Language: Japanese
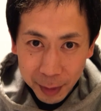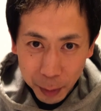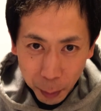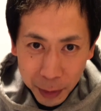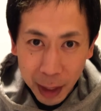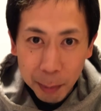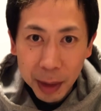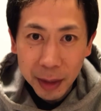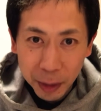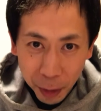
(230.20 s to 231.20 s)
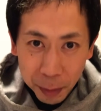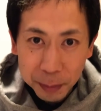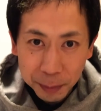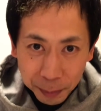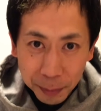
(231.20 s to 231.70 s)
よく頑張ってるよ
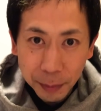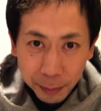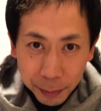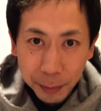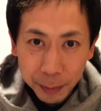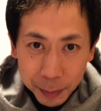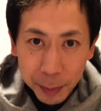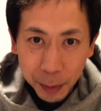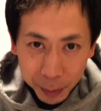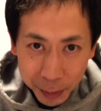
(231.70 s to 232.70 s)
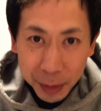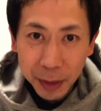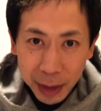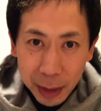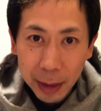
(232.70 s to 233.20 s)
本当
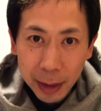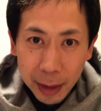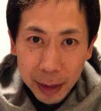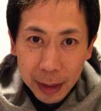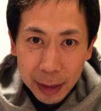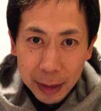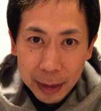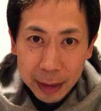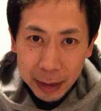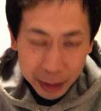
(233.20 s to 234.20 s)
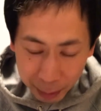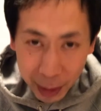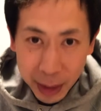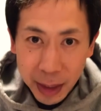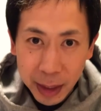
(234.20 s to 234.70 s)
に素晴
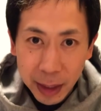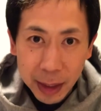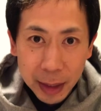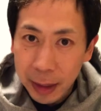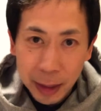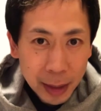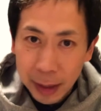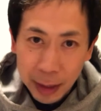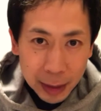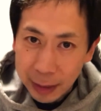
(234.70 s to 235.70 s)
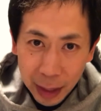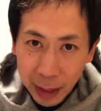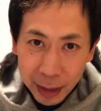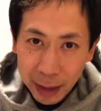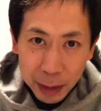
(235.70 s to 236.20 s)
らしい誰
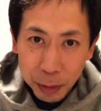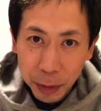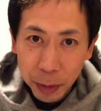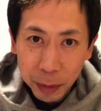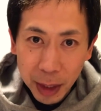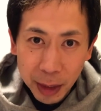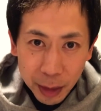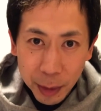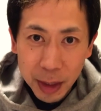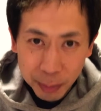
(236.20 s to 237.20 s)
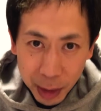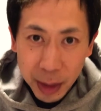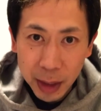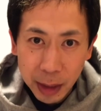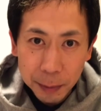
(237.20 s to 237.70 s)
が何と言おうとあなたは素晴らしい